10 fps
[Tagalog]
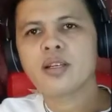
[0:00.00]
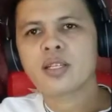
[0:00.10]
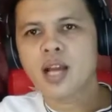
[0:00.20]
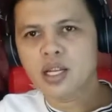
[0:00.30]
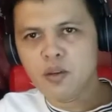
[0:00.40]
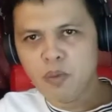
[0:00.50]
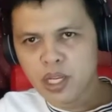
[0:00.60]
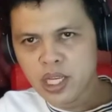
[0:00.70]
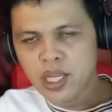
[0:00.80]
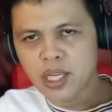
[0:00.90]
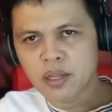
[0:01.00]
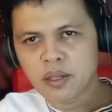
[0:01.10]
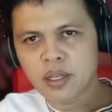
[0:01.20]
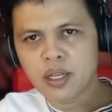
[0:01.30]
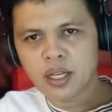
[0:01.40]
sa aking
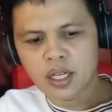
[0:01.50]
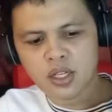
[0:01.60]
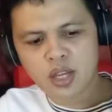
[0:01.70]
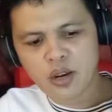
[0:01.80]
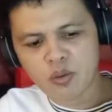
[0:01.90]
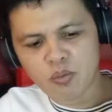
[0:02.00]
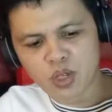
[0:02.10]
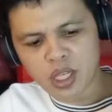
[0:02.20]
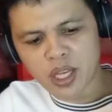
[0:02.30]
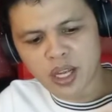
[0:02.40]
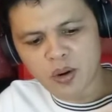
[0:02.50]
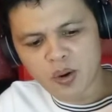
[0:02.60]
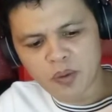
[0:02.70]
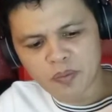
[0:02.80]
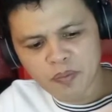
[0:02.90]
pagiging Kristiyano musikero.